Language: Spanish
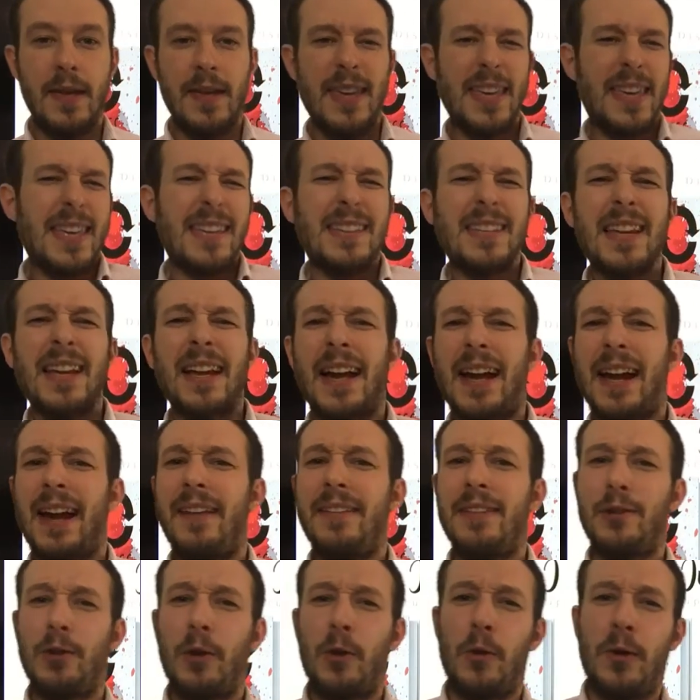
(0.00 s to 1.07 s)
¿Y quién se encarga
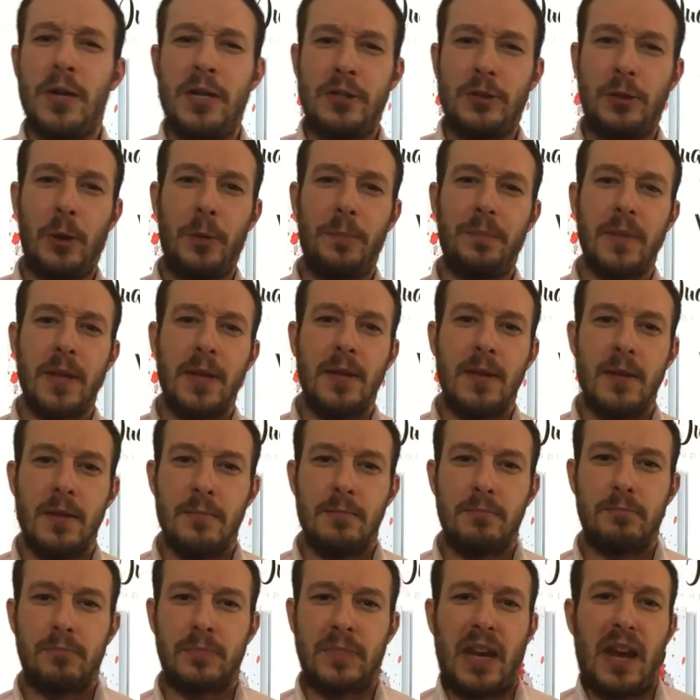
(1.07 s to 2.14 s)
de todo esto?
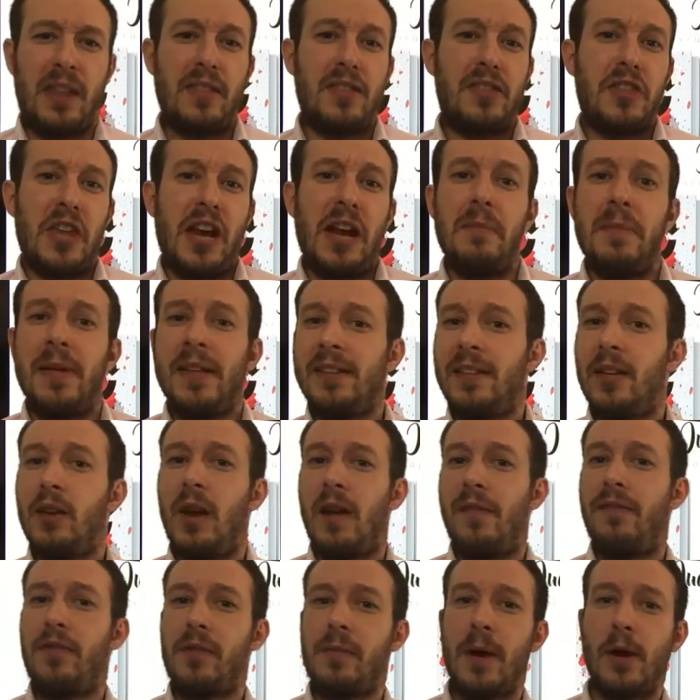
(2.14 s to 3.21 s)
Tradicionalmente, o
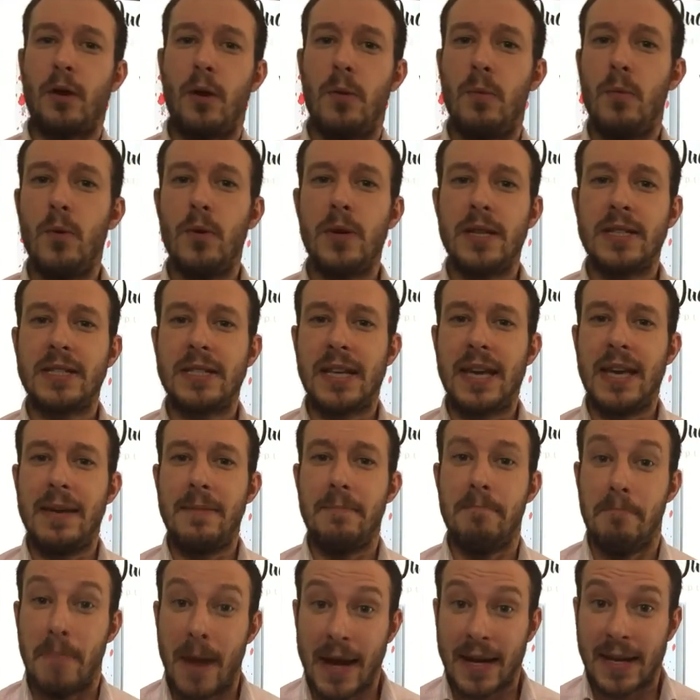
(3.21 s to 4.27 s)
la forma común es que
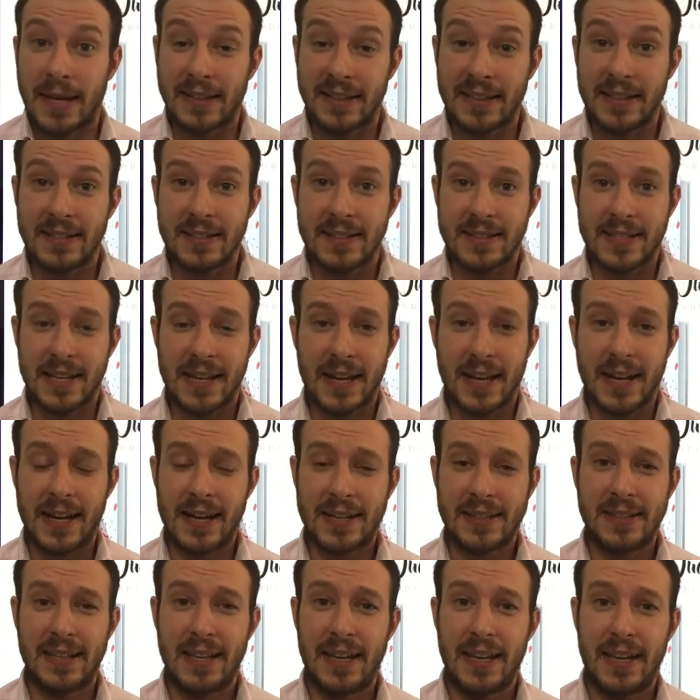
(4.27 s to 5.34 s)
marketing se
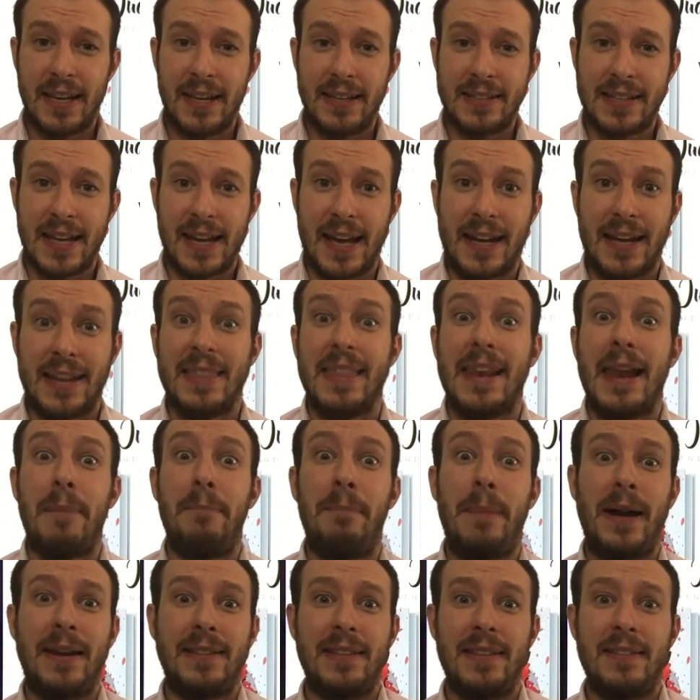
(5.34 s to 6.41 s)
encargue, de la
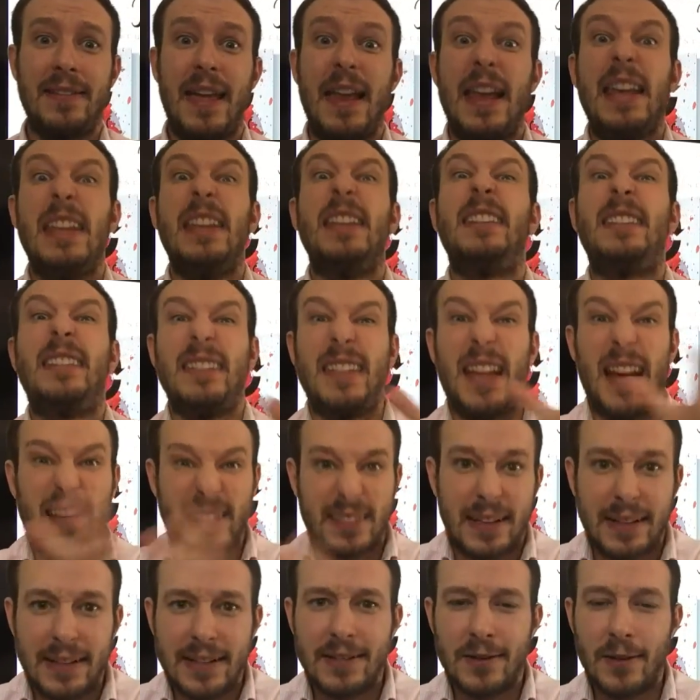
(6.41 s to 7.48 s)
parte de lead
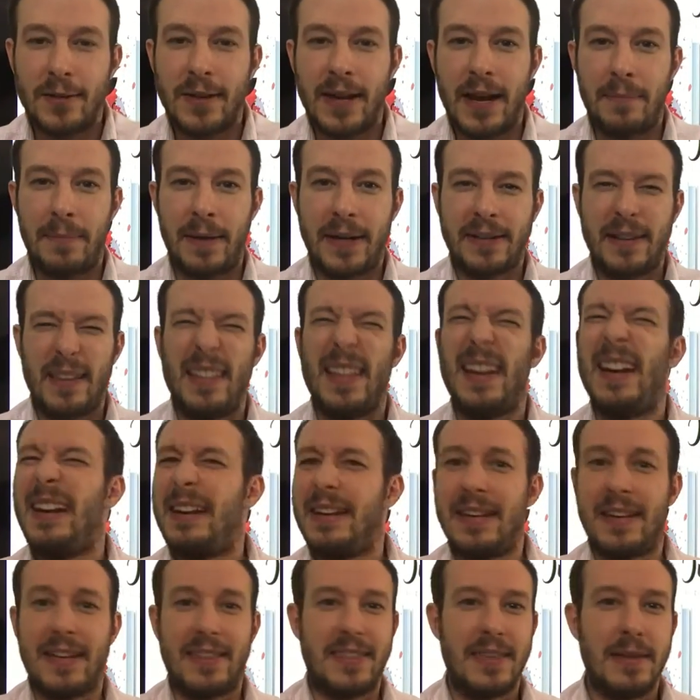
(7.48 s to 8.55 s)
nurturing, ¿no? De la parte de
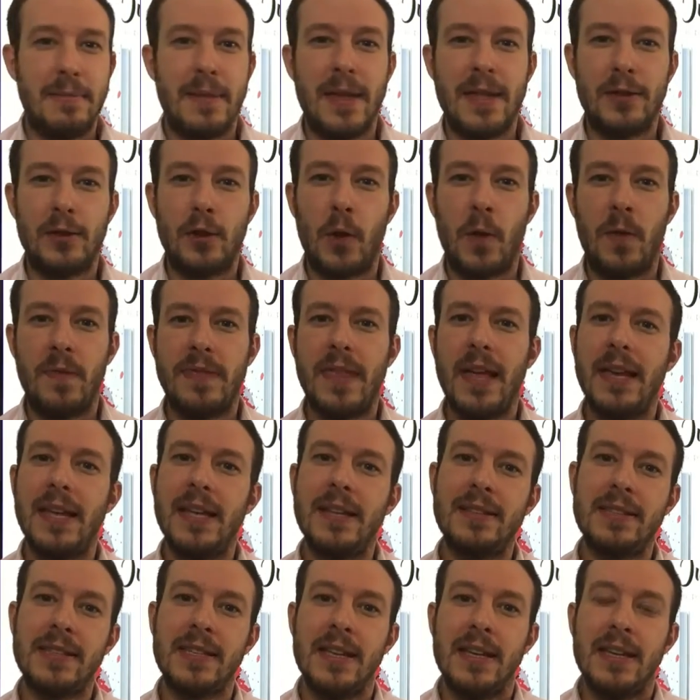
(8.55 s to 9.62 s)
enriquecimiento de
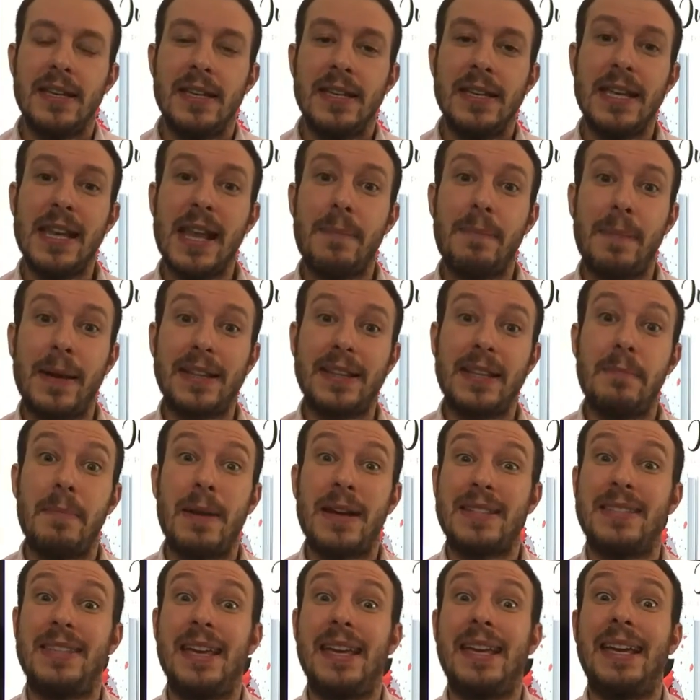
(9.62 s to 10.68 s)
leads y la parte
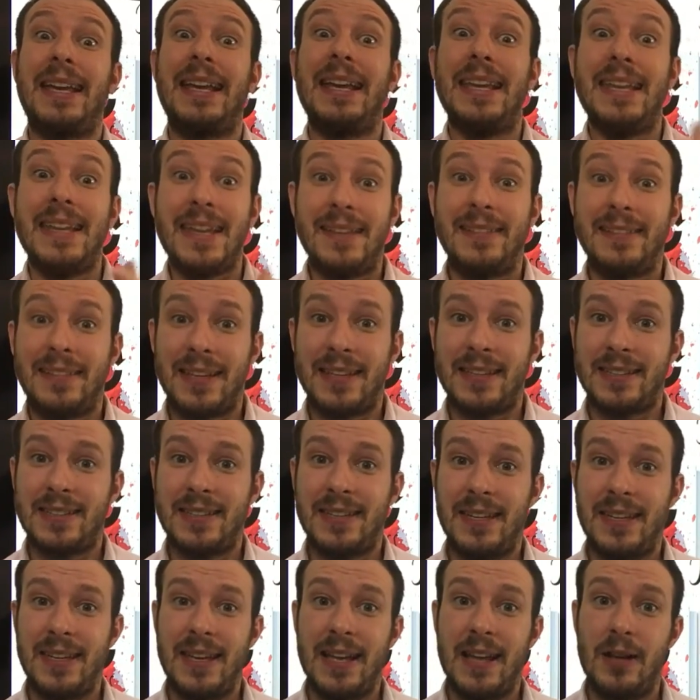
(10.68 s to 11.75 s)
más de clientes
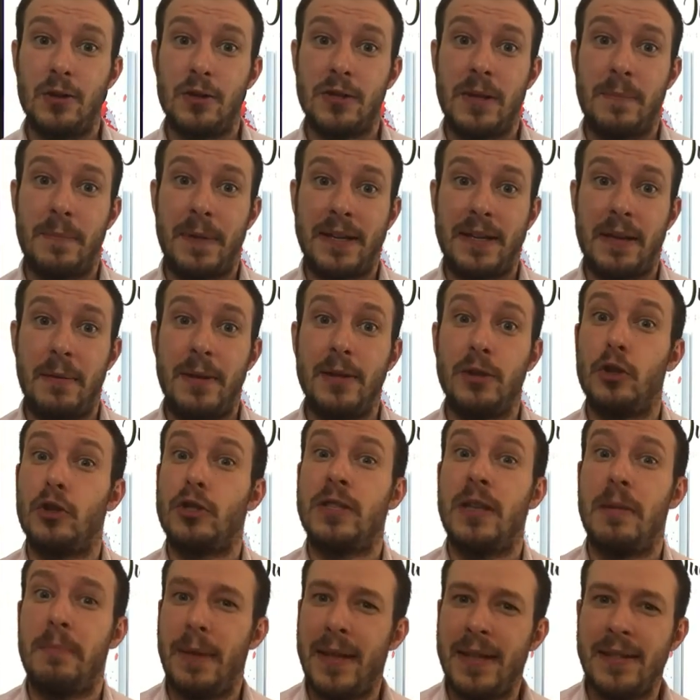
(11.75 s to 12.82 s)
serían los
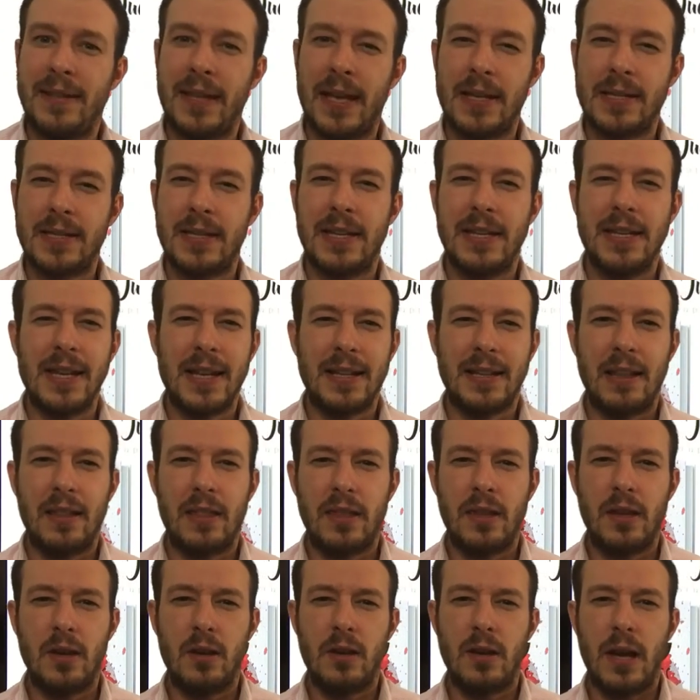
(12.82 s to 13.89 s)
departamentos de ventas y
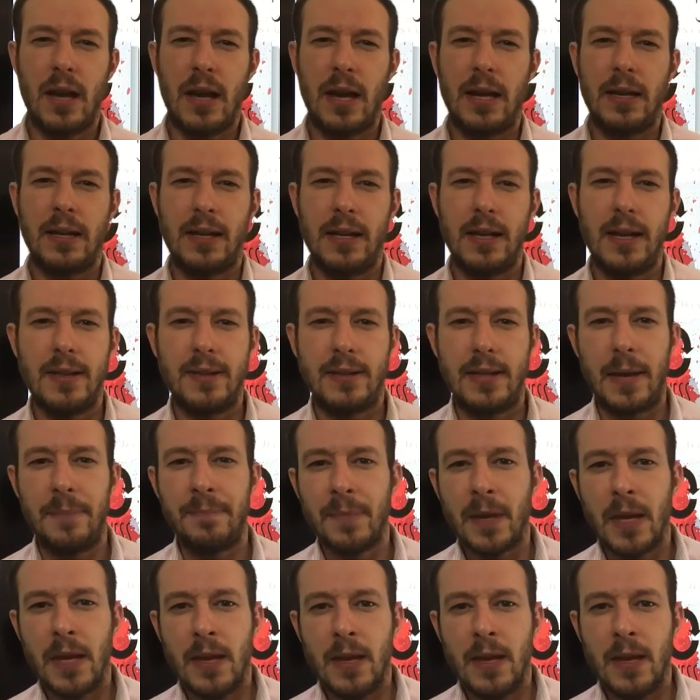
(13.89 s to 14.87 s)
atención al cliente.